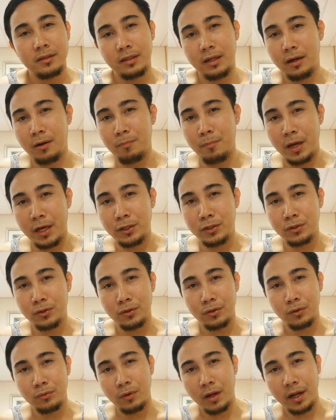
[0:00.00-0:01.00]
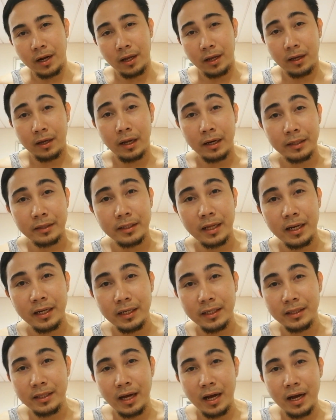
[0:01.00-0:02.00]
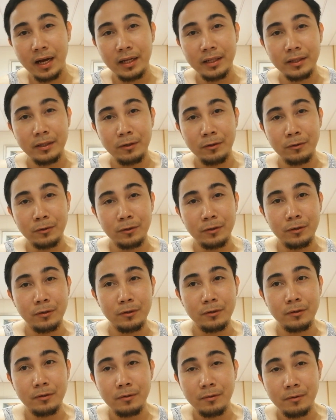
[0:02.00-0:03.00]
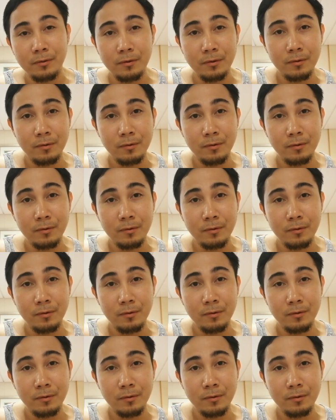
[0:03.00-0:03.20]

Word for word: ng medyo kunwari galit-galitan or